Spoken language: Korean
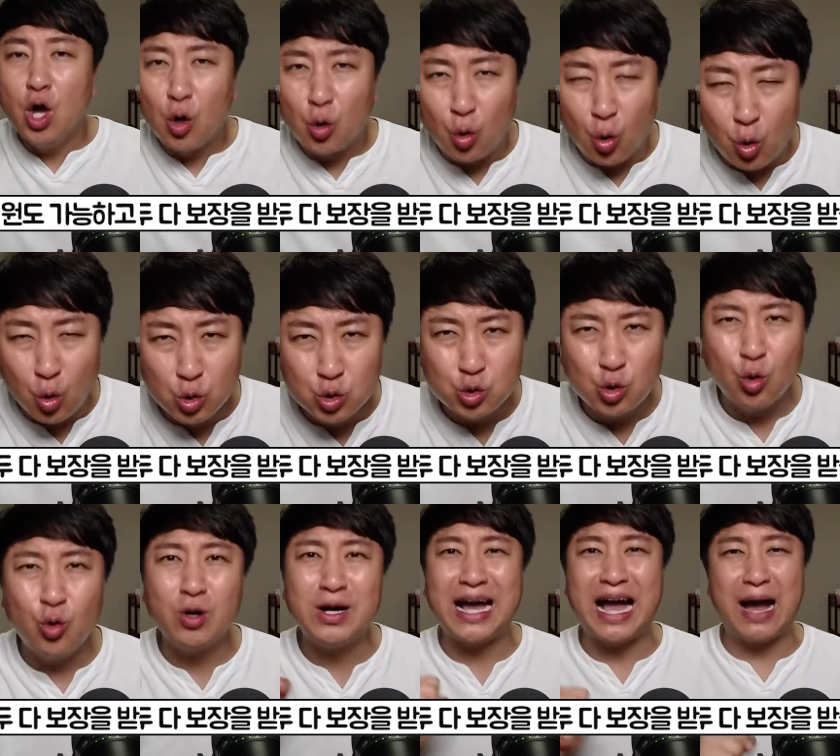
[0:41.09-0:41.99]

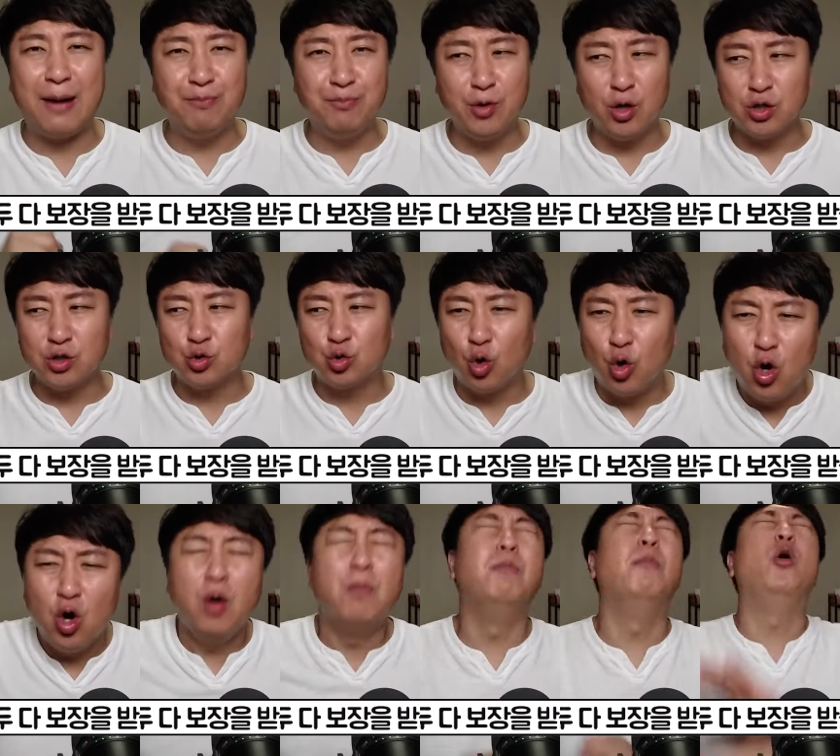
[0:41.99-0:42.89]
공동
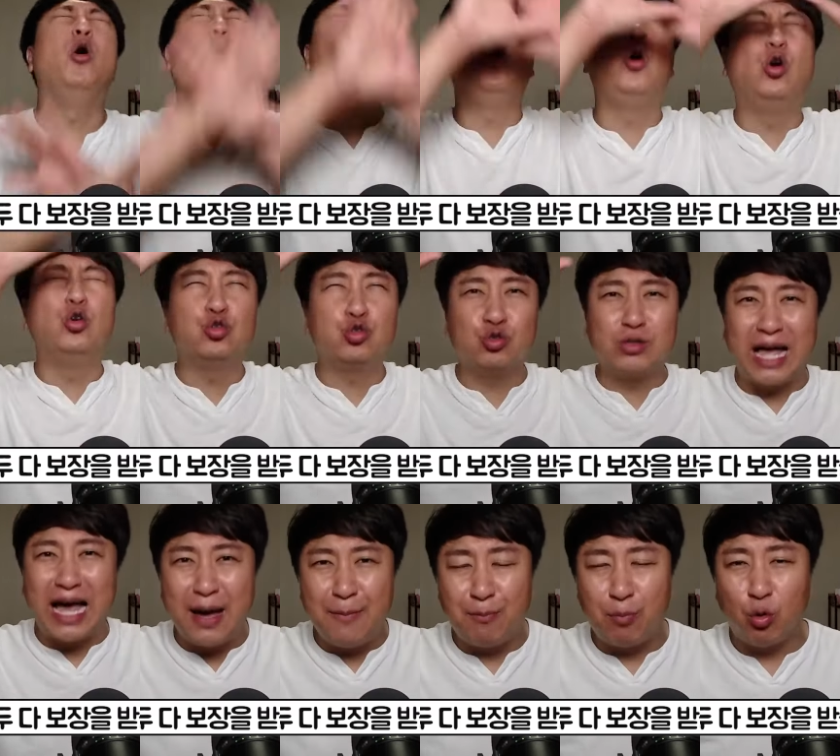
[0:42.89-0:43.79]
간병인도 모두
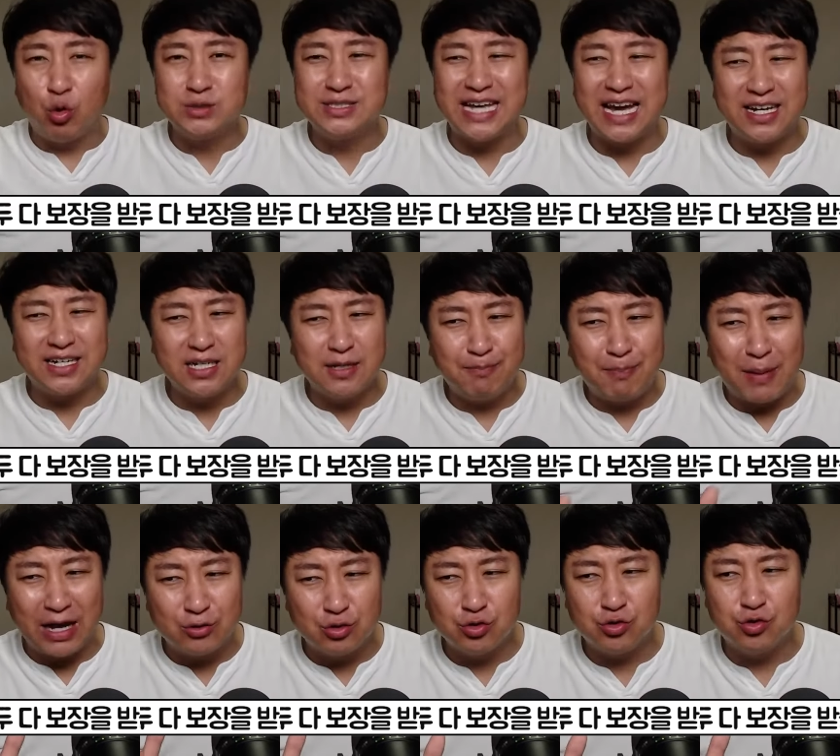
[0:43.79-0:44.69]
다 보장을
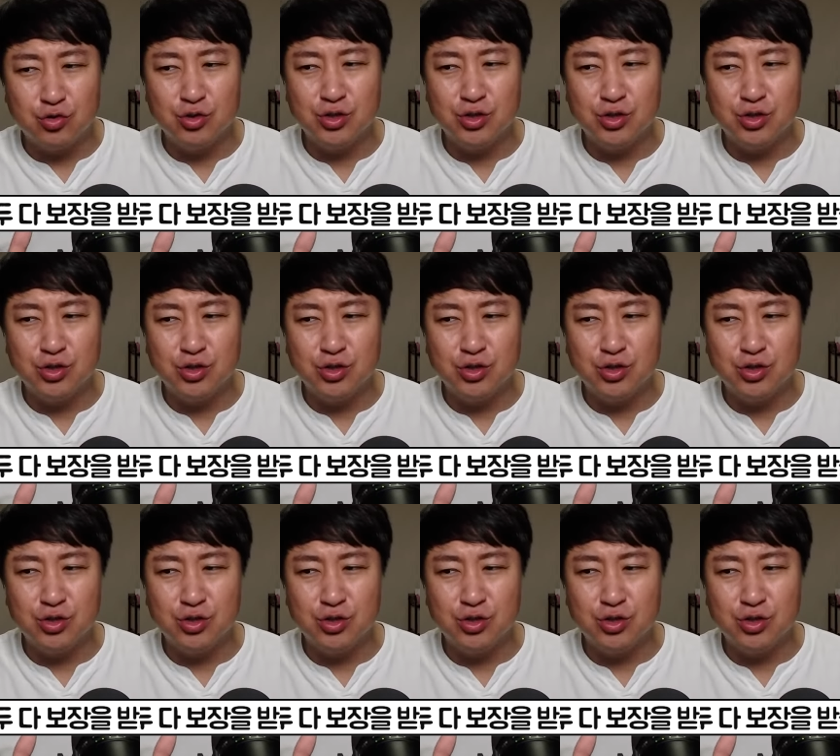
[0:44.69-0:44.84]
받을 수